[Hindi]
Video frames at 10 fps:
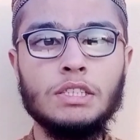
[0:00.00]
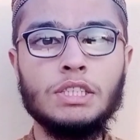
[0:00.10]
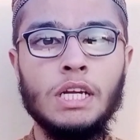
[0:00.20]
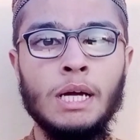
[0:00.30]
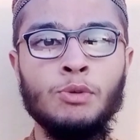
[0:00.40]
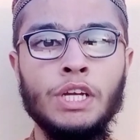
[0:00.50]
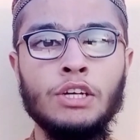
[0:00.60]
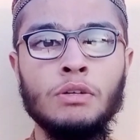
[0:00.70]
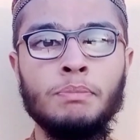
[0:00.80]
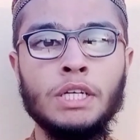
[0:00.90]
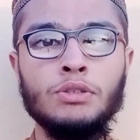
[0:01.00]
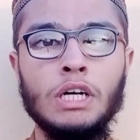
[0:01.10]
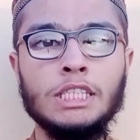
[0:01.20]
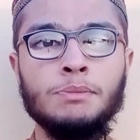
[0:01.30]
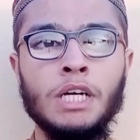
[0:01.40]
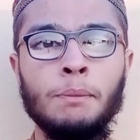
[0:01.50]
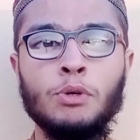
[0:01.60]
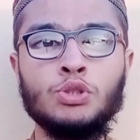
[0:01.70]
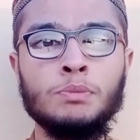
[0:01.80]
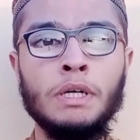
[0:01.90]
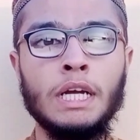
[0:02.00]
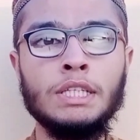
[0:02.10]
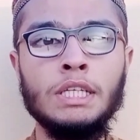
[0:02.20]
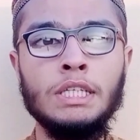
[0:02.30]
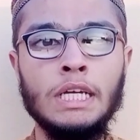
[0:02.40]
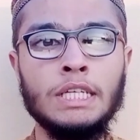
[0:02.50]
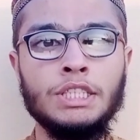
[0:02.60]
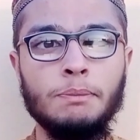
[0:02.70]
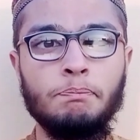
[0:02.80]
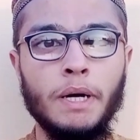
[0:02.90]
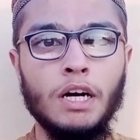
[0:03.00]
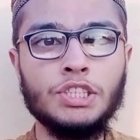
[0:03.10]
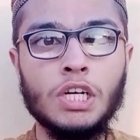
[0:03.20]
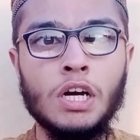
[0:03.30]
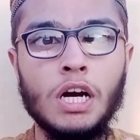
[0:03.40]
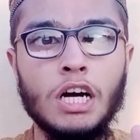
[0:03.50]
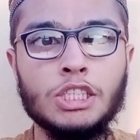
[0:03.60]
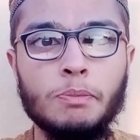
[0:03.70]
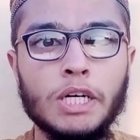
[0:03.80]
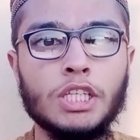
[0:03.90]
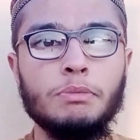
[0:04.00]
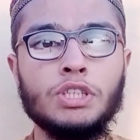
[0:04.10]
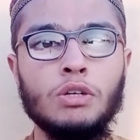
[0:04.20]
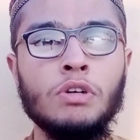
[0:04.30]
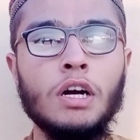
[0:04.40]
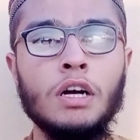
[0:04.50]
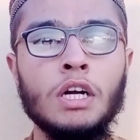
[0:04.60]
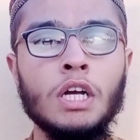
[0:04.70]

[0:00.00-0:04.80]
असलम भाइयों आज मैं आपको जुम्मे के दिन की ऐसी पांच खास बातें बताऊंगा